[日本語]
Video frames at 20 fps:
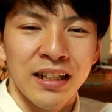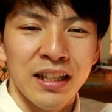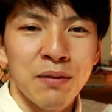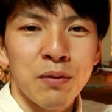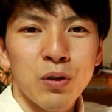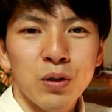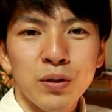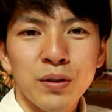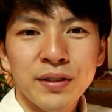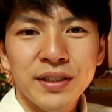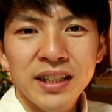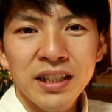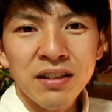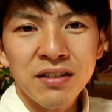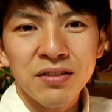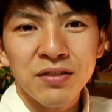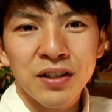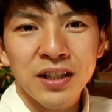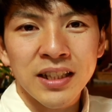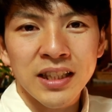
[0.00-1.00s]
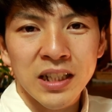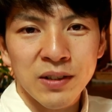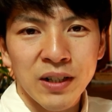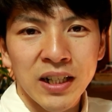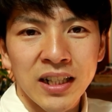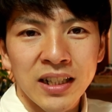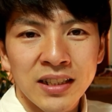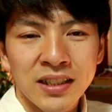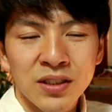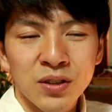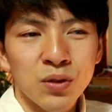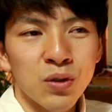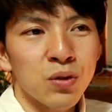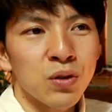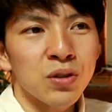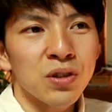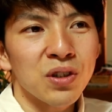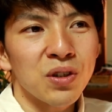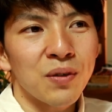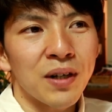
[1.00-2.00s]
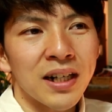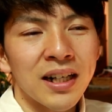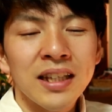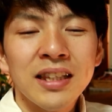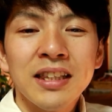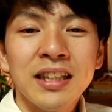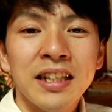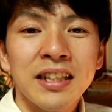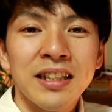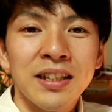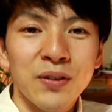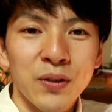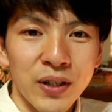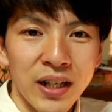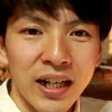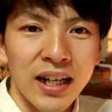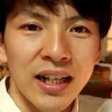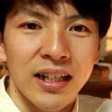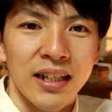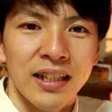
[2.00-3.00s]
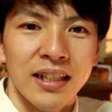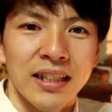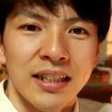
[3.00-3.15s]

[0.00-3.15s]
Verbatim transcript: でもこのスタッフの方はそのことを分かっていたのか、